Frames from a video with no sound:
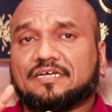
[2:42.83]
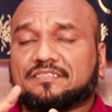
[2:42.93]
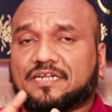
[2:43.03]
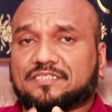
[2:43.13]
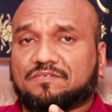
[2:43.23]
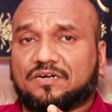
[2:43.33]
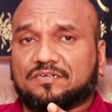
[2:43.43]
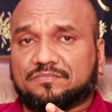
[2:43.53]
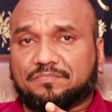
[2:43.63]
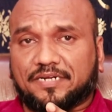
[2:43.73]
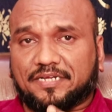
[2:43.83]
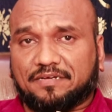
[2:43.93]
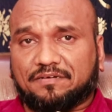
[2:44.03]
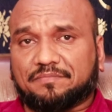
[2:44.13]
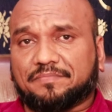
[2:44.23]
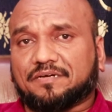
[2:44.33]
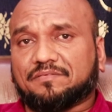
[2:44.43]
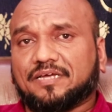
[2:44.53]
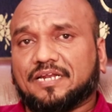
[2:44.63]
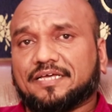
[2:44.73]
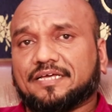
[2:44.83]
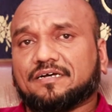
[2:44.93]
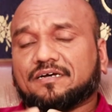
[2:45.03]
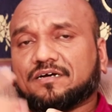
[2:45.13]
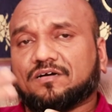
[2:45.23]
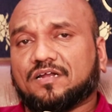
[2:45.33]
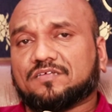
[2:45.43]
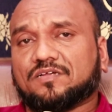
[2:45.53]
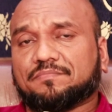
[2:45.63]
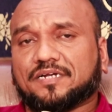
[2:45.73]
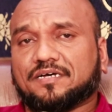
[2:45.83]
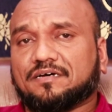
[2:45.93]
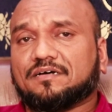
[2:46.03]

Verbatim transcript: తర్వాత వాళ్ళు పెరిగే మనం వెళ్ళే కాలేజ్లో మన